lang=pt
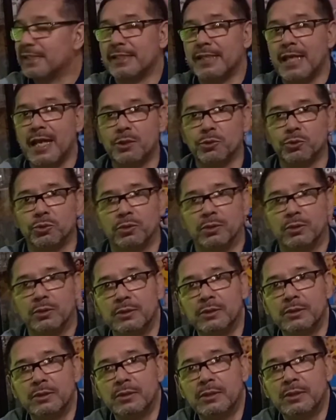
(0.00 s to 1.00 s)
zero.
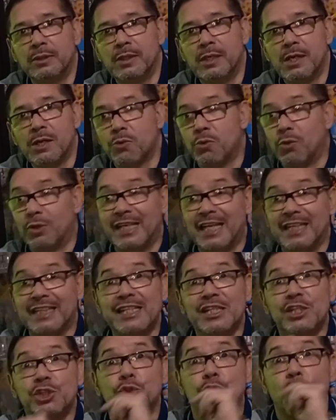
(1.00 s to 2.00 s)
Goleada
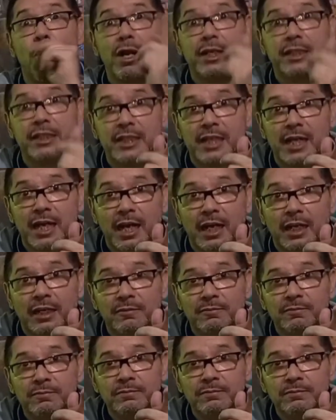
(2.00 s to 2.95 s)
histórica